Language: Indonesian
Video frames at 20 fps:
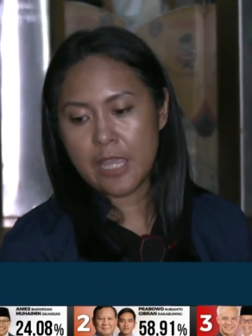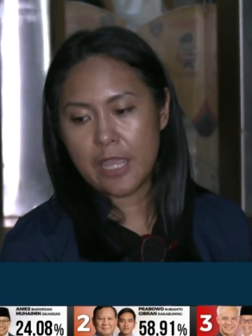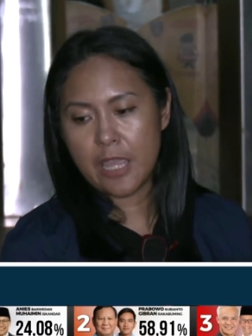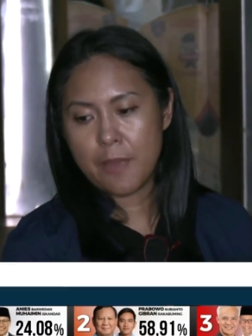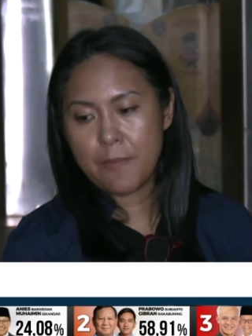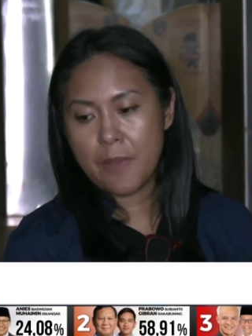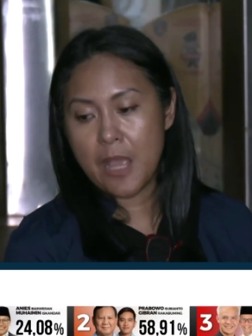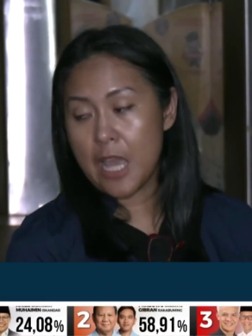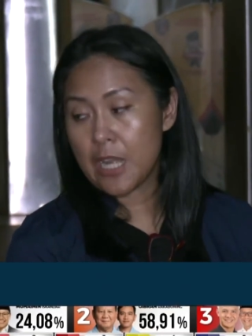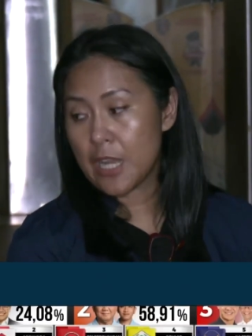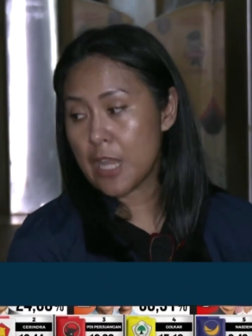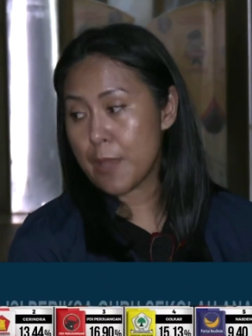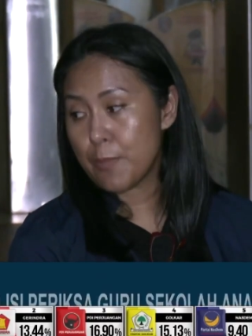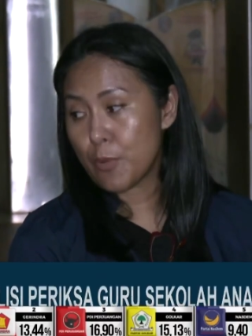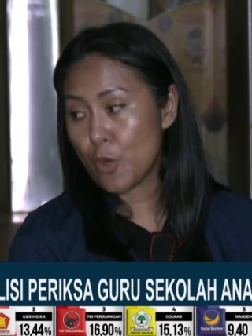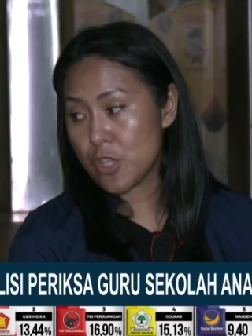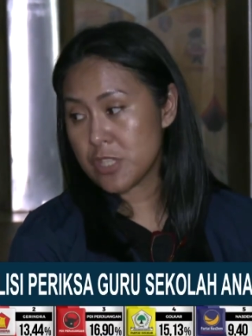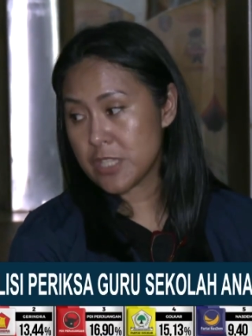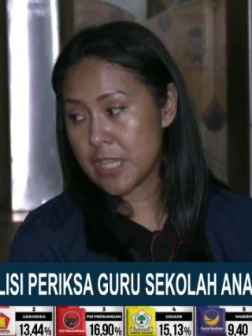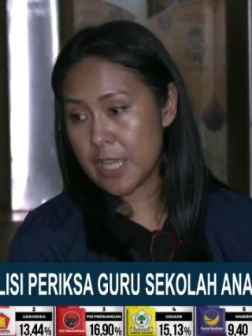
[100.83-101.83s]
saya
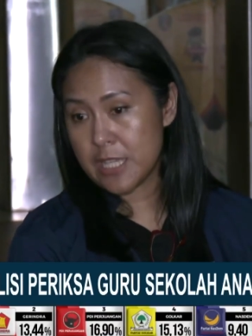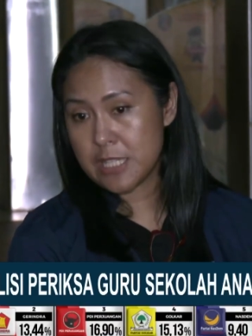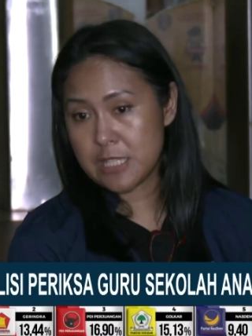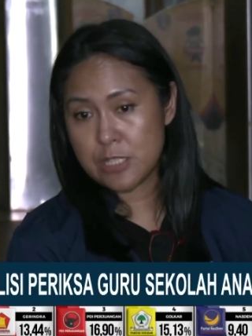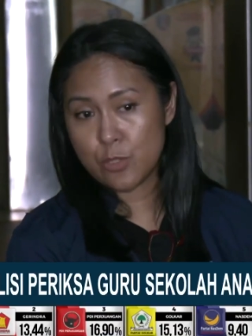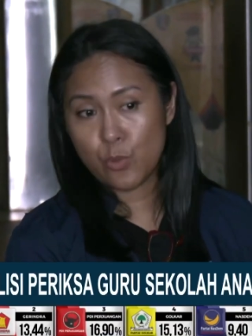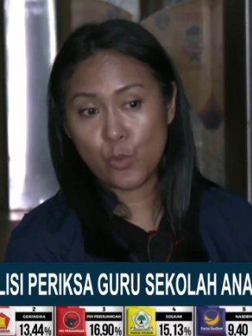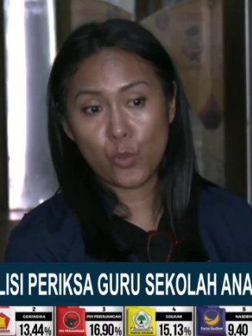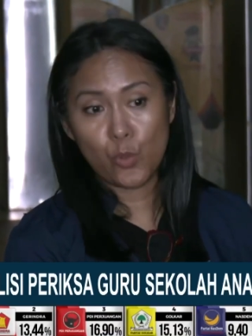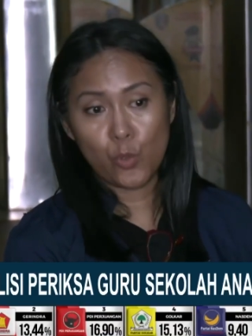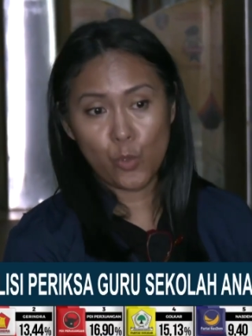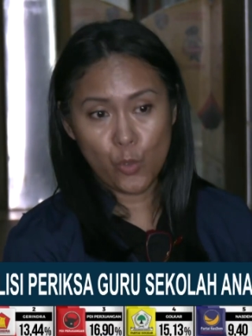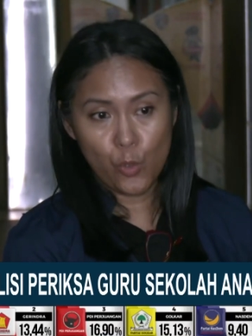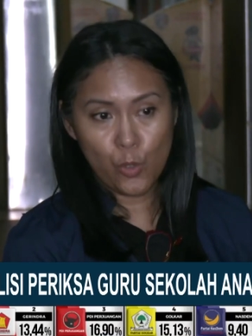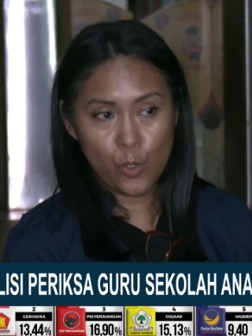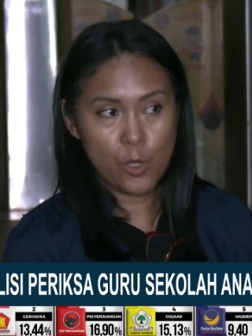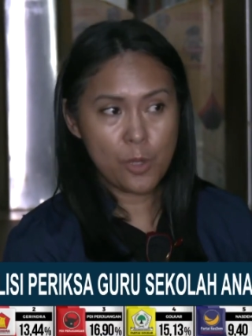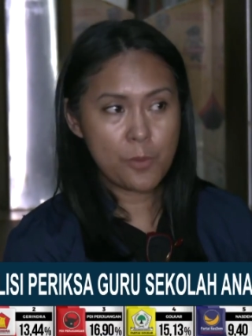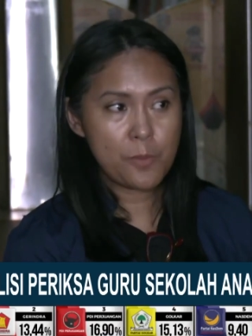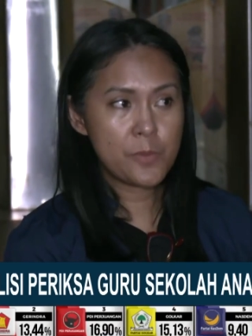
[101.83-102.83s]
menghargai proses
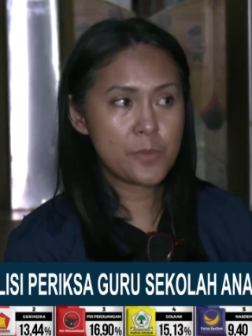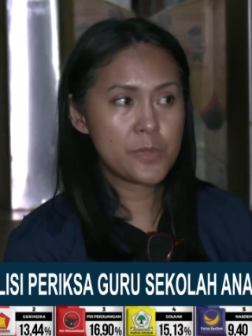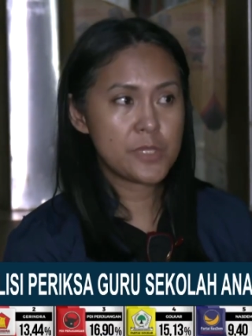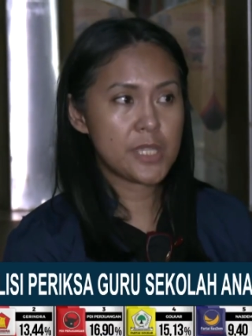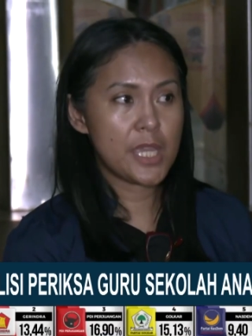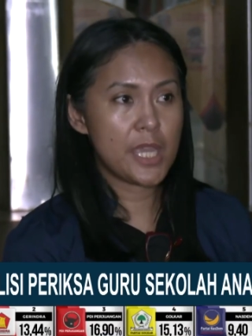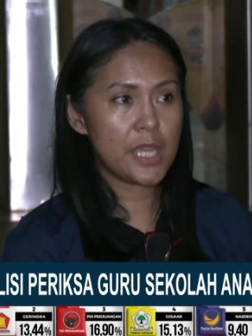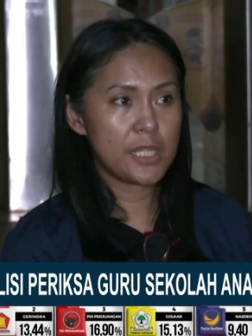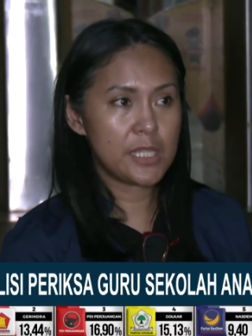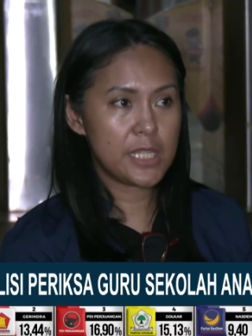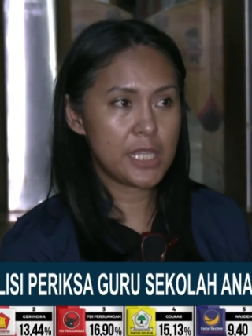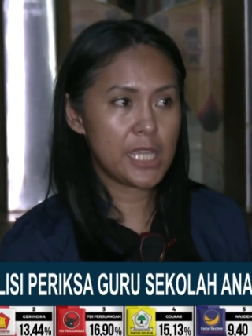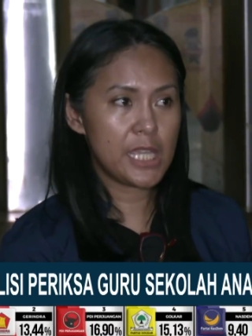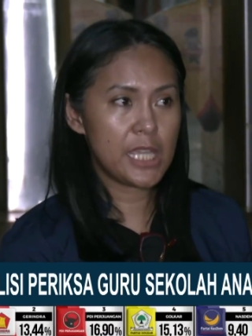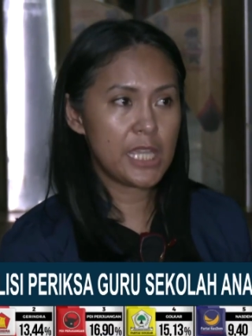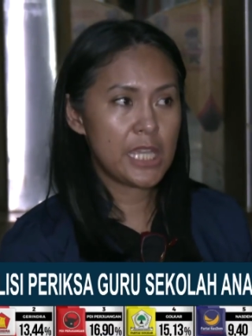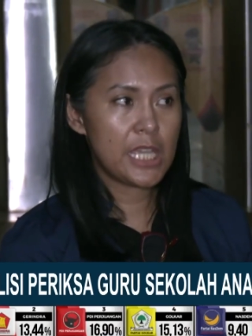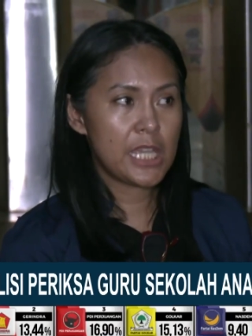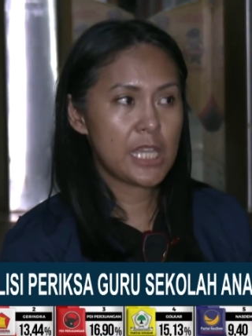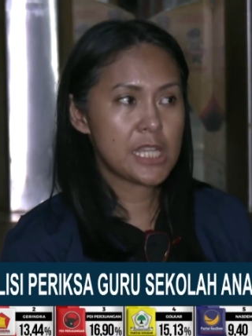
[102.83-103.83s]
hukum
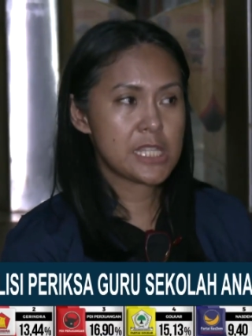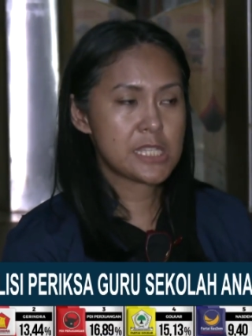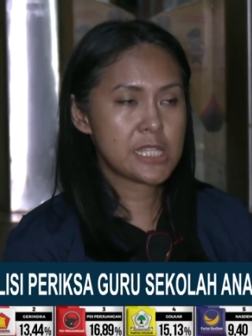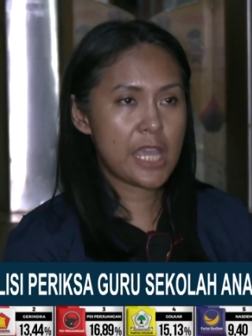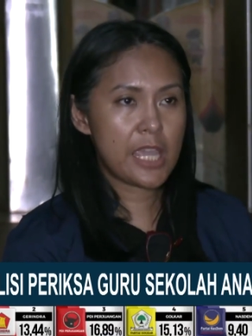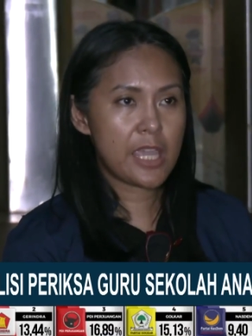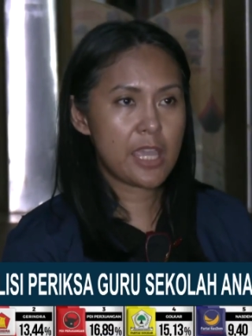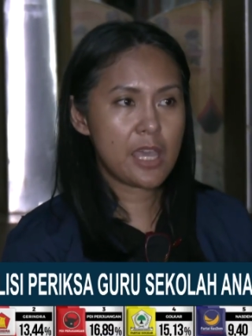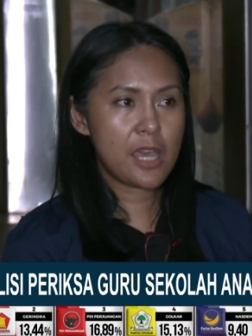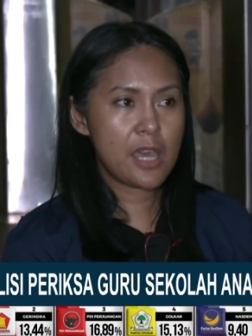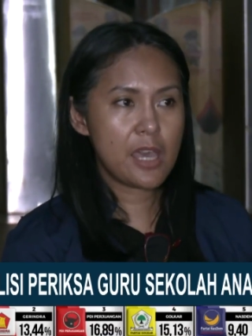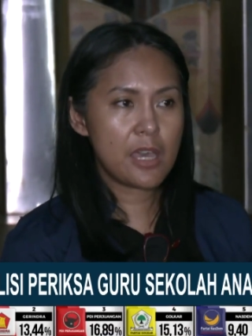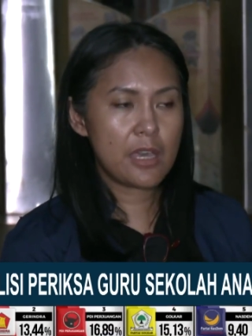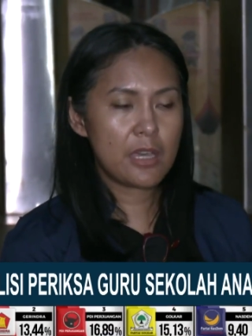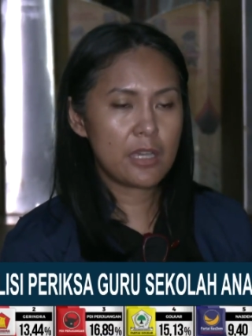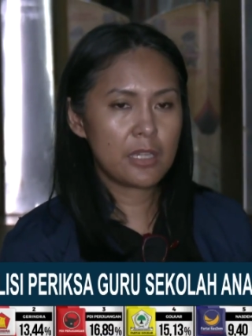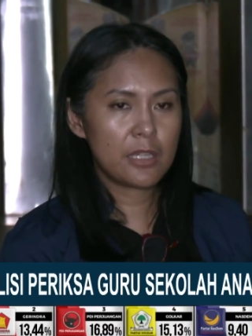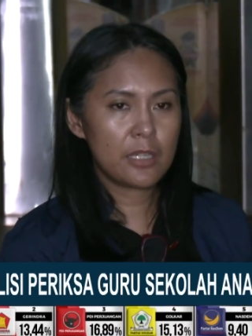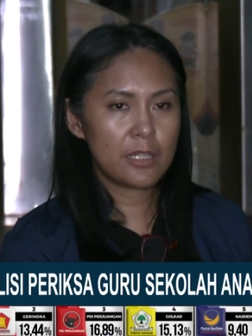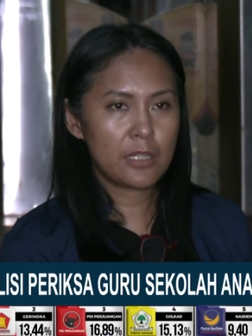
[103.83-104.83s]
jadi saya
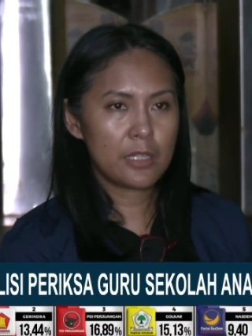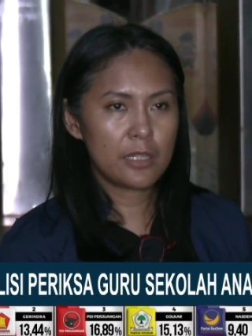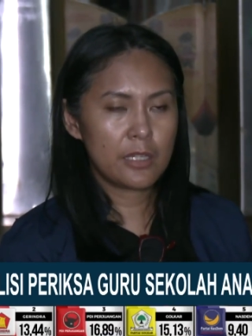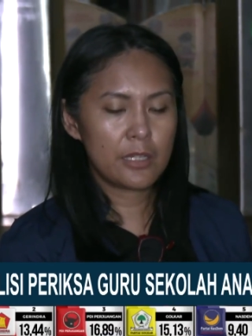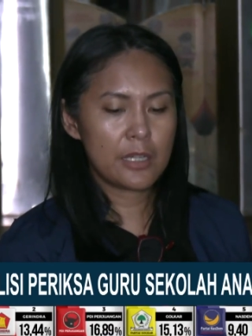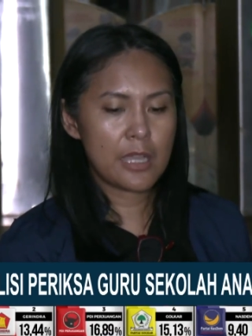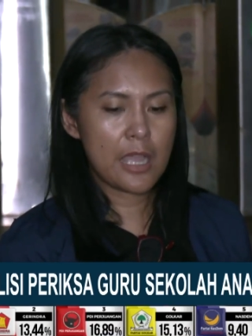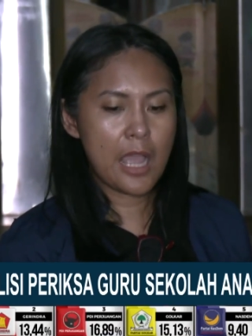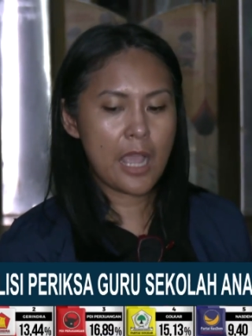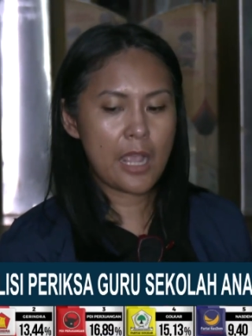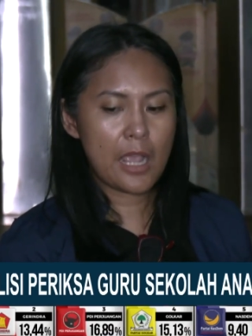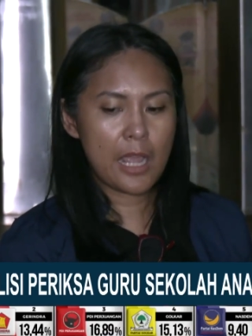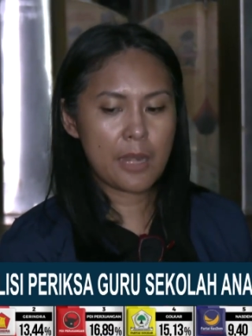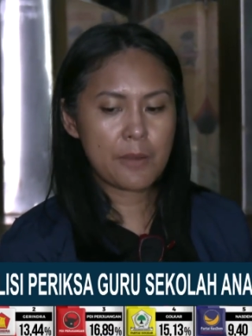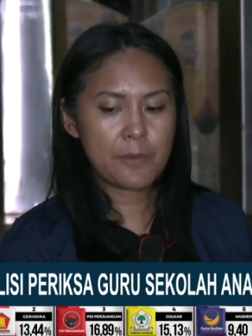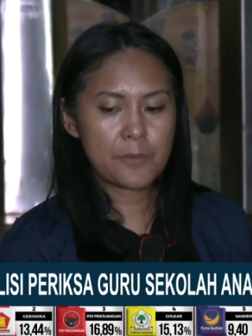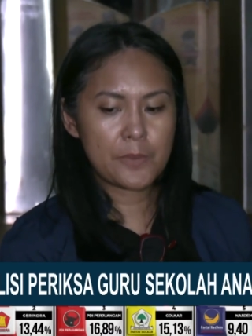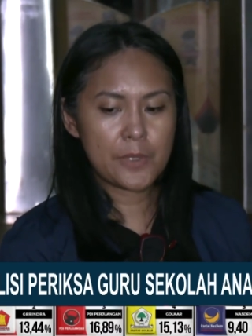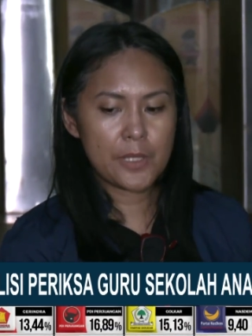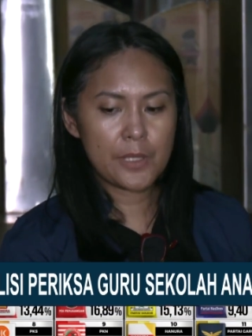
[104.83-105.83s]
uh,
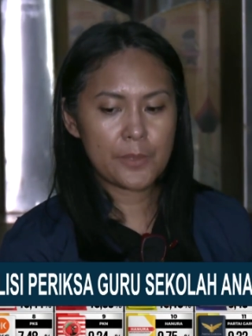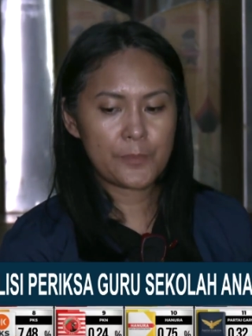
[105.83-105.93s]
akan